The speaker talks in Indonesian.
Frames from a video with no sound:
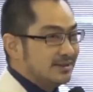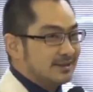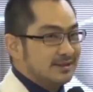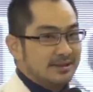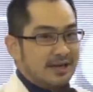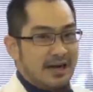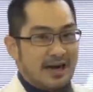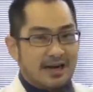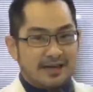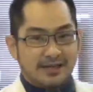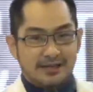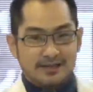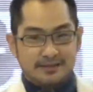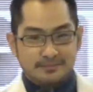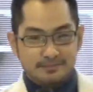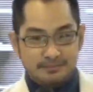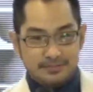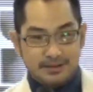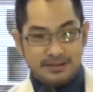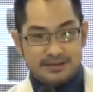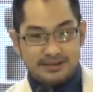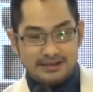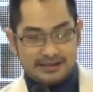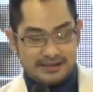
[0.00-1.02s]
Hari
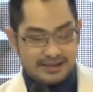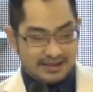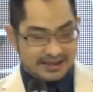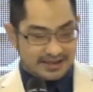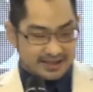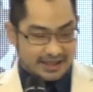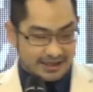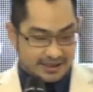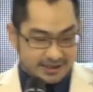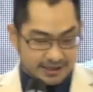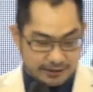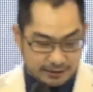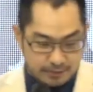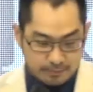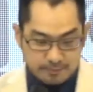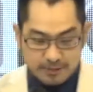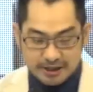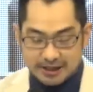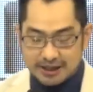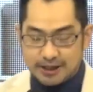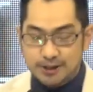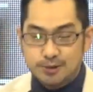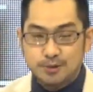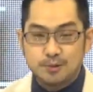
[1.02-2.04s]
di saat itu
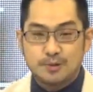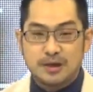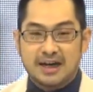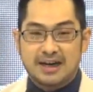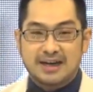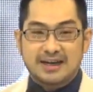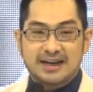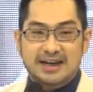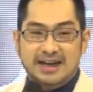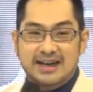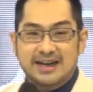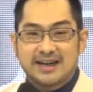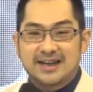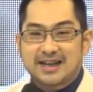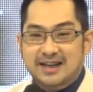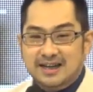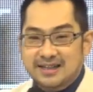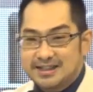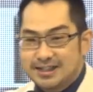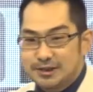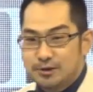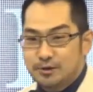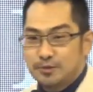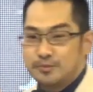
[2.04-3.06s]
bisa juga anak-anak
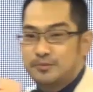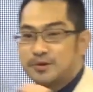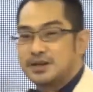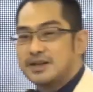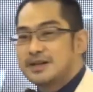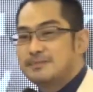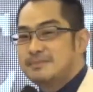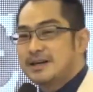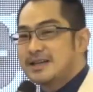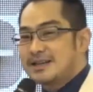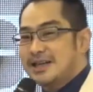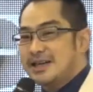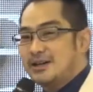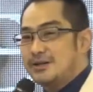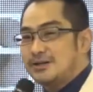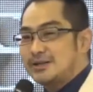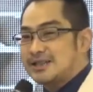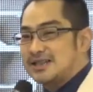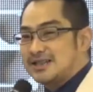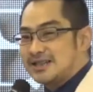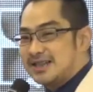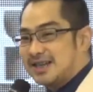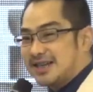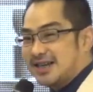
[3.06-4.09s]
kecil umur lima tahun
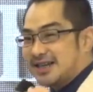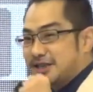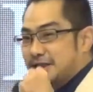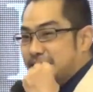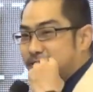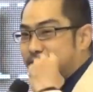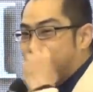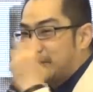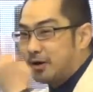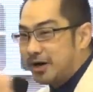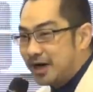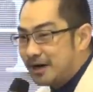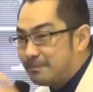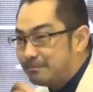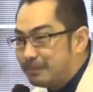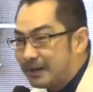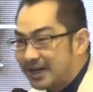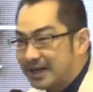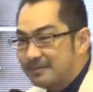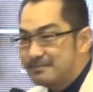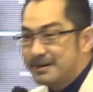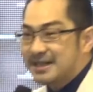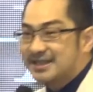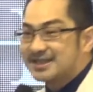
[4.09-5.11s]
kita latih doa
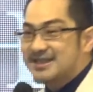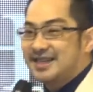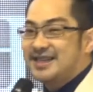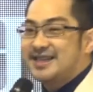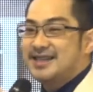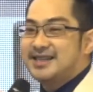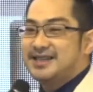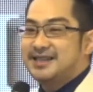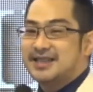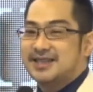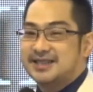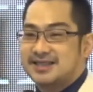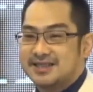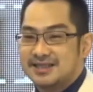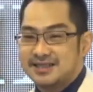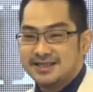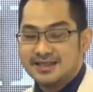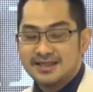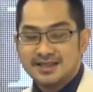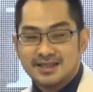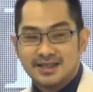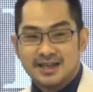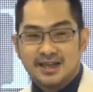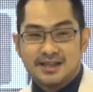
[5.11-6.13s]
pakai bahasa Inggris.
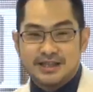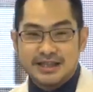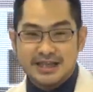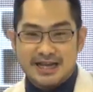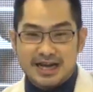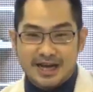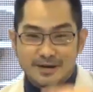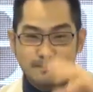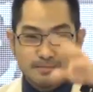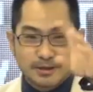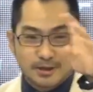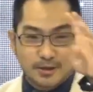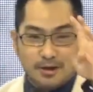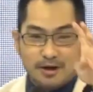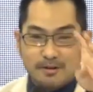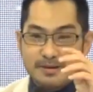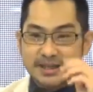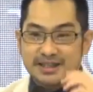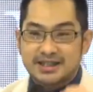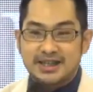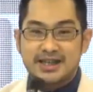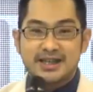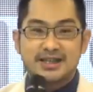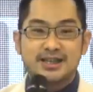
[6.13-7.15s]
Dia yang berdoa
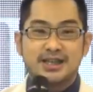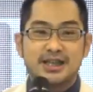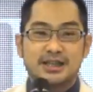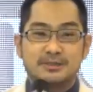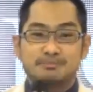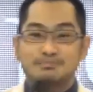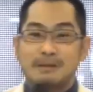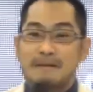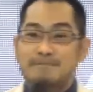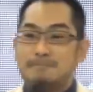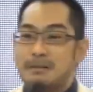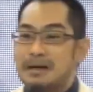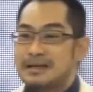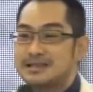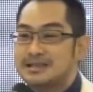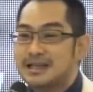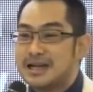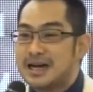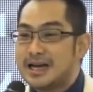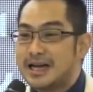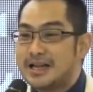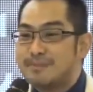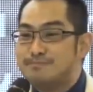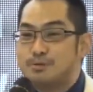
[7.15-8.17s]
bahasa Inggris, bapaknya,
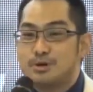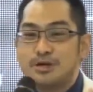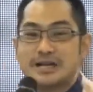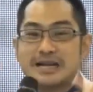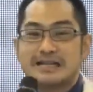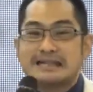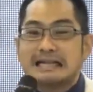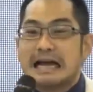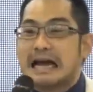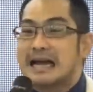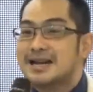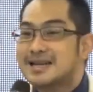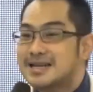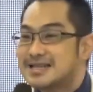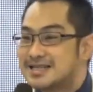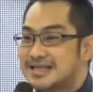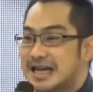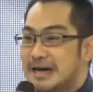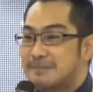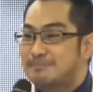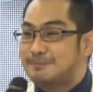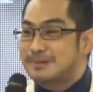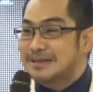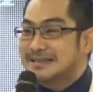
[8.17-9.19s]
ibunya nangis,
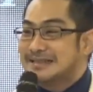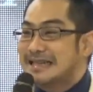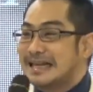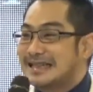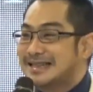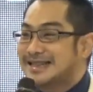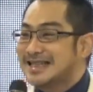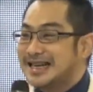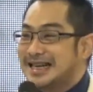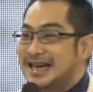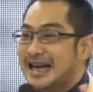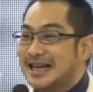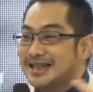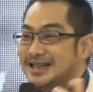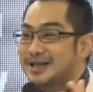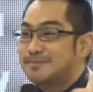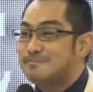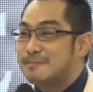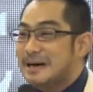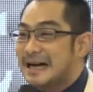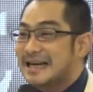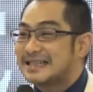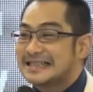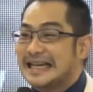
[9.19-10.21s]
nggak pernah dengar ada
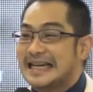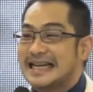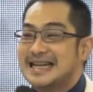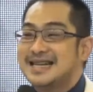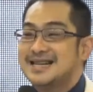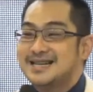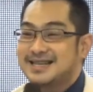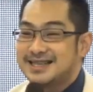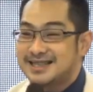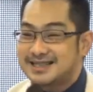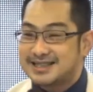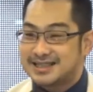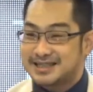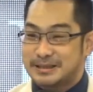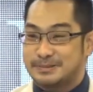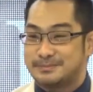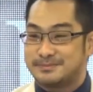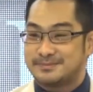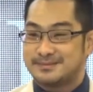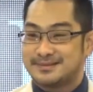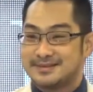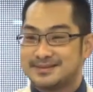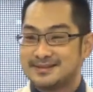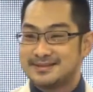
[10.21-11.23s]
bahasa Inggris.
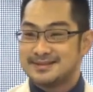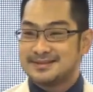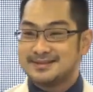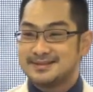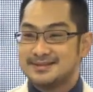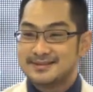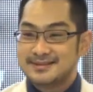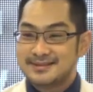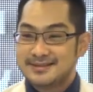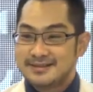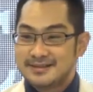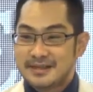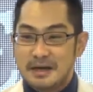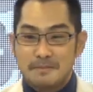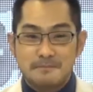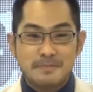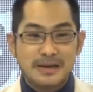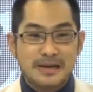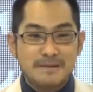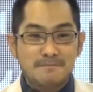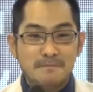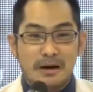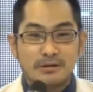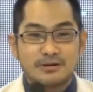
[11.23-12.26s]
Dia
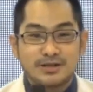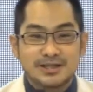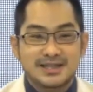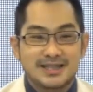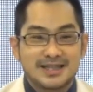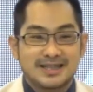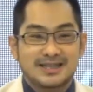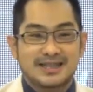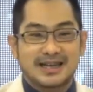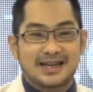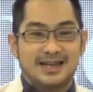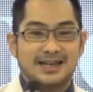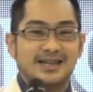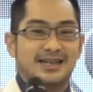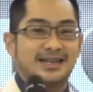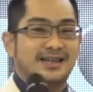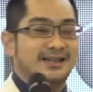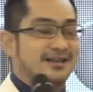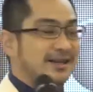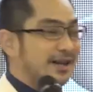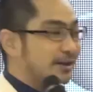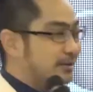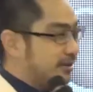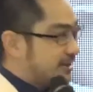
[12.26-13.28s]
bilang bagus sekali.
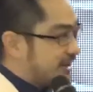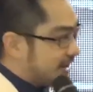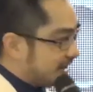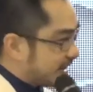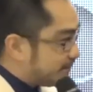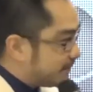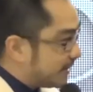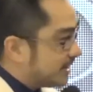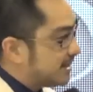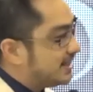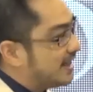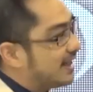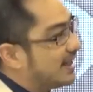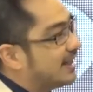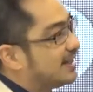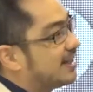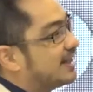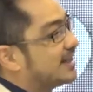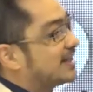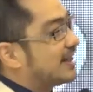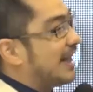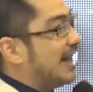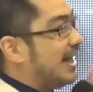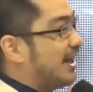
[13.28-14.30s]
Lalu kita perjalanan
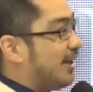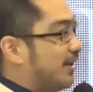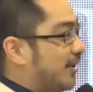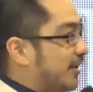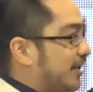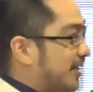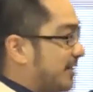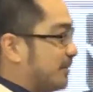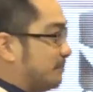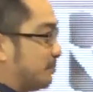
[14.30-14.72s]
ke Alor.